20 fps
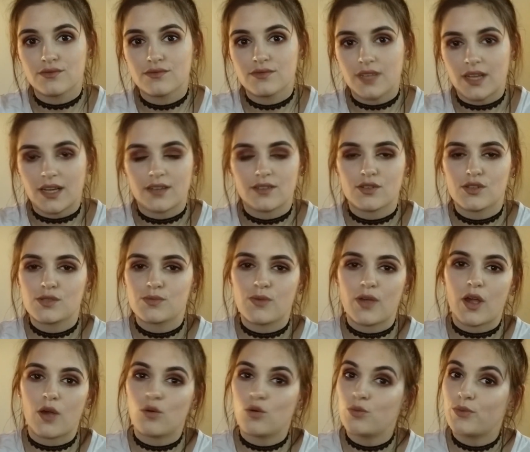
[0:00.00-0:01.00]
Tak, to jest
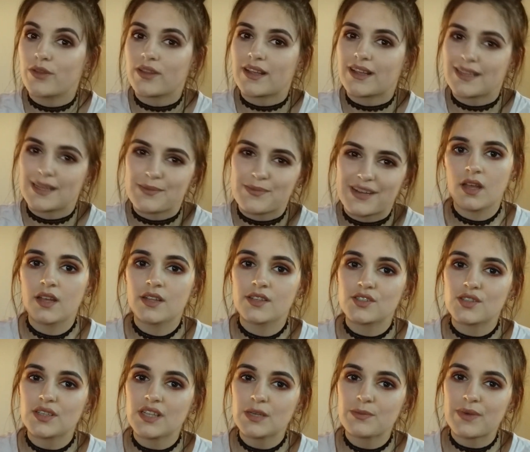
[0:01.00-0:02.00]
moja ulubiona kanapka.
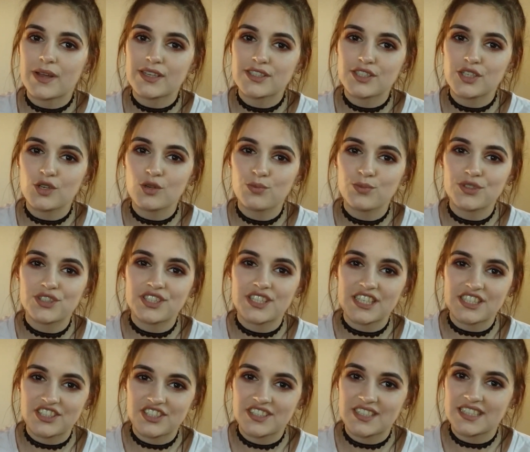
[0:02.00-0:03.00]
Co najbardziej lubisz
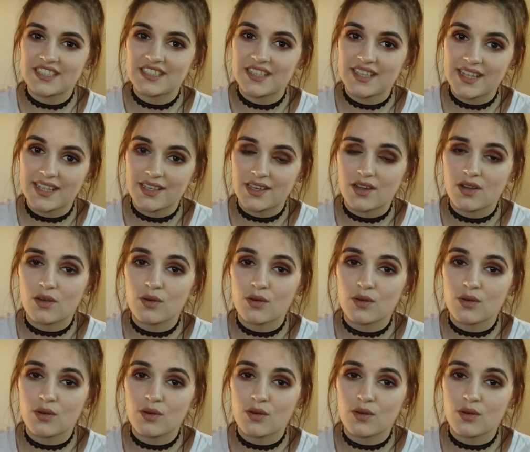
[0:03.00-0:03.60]
jeść na śniadanie?